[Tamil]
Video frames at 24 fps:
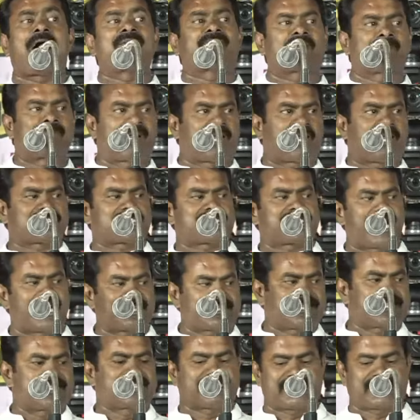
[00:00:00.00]
அவர் மேல
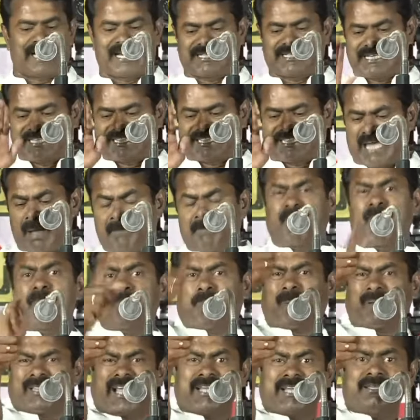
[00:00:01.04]
சாட்டி சாட்டி
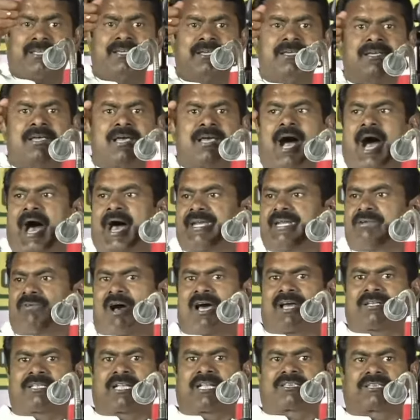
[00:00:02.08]
தப்பிப்பதை
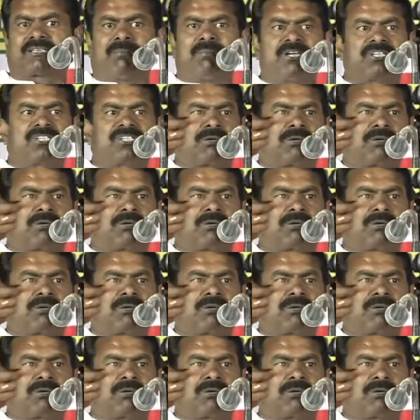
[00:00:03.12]
அறிவார்ந்த தமிழ்